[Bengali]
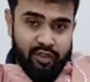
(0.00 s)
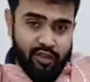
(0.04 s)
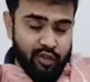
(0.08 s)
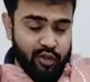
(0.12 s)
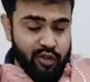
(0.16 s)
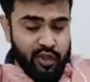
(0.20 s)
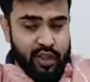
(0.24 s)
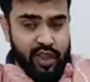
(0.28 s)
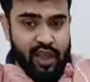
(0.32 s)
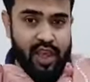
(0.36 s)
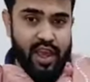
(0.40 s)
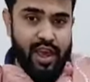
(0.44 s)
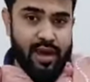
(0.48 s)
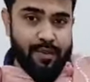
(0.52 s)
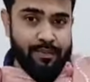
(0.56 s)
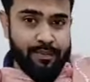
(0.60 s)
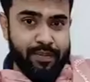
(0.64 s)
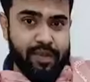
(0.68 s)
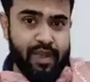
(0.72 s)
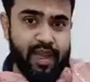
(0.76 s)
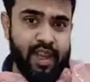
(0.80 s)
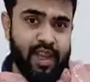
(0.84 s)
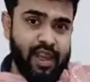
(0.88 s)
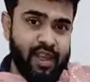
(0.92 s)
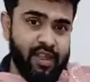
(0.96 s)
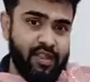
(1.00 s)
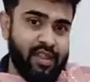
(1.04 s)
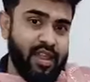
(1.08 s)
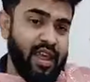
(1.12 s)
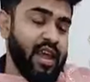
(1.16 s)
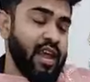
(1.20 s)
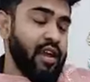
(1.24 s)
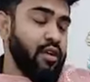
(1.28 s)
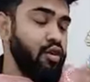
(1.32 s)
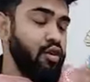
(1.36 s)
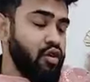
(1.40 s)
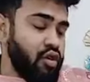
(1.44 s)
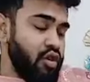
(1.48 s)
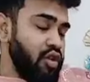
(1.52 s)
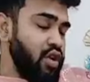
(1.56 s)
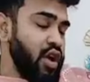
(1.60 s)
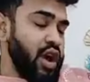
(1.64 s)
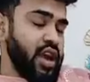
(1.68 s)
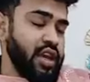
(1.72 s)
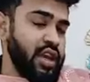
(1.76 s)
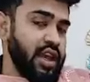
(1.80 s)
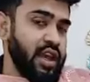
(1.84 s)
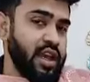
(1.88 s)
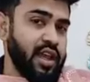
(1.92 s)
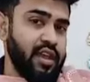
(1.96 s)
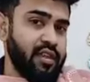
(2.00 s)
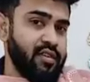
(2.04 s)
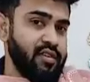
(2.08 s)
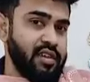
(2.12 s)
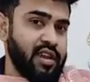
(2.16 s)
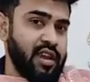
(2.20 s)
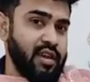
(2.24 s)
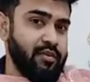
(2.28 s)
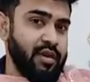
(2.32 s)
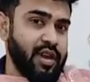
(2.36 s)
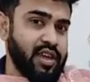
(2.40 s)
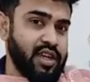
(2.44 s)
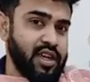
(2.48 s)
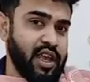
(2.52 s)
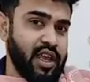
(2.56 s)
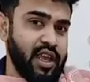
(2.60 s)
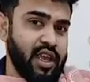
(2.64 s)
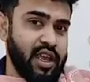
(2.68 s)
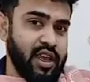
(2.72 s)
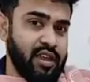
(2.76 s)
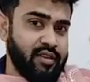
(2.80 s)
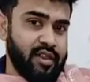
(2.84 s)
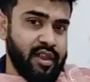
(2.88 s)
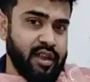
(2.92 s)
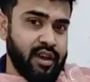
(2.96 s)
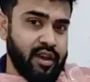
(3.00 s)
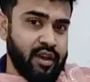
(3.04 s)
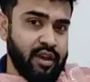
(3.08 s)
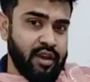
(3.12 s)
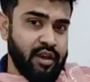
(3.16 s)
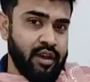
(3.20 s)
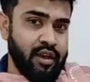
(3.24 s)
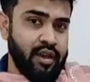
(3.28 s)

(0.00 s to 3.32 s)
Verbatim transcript: যদি আপনি ঈদে কোনো একটা গেস্টের বাসায় গেছেন